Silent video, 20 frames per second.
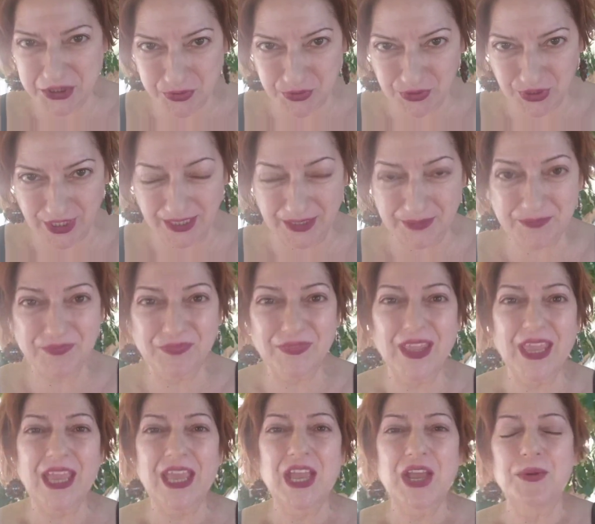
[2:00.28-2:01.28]
suya.
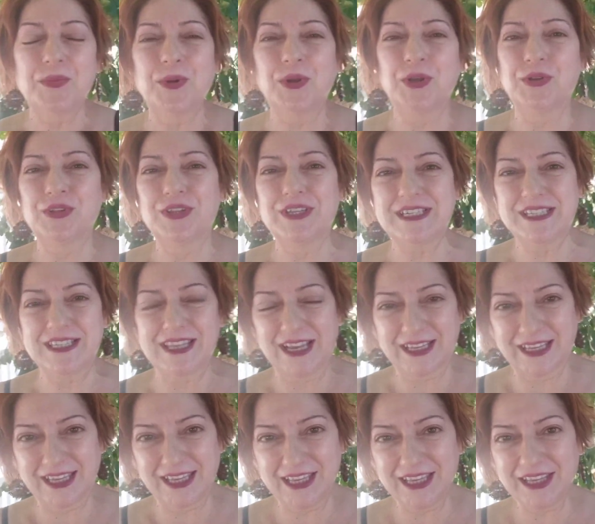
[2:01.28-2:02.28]
Bueno, desde
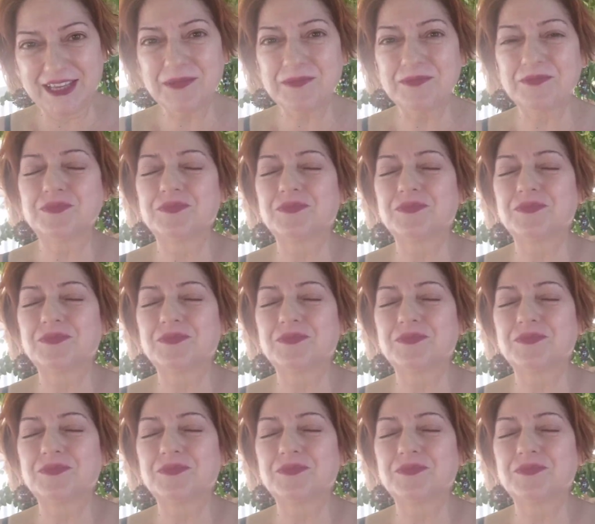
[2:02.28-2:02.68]
aquí